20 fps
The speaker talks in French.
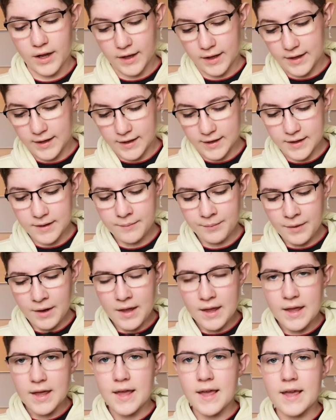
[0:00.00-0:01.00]
régler.
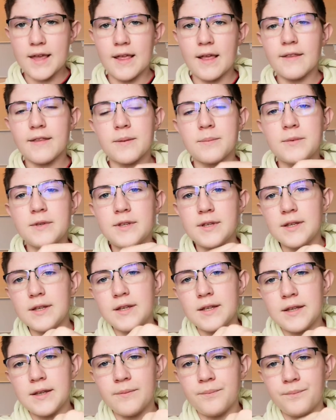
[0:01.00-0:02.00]
Et il y a des
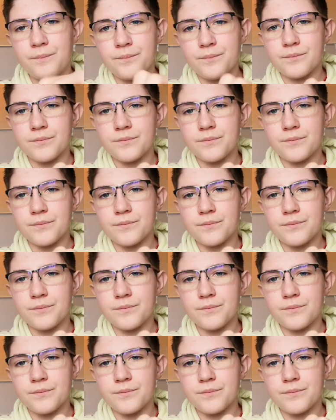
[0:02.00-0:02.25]
petits...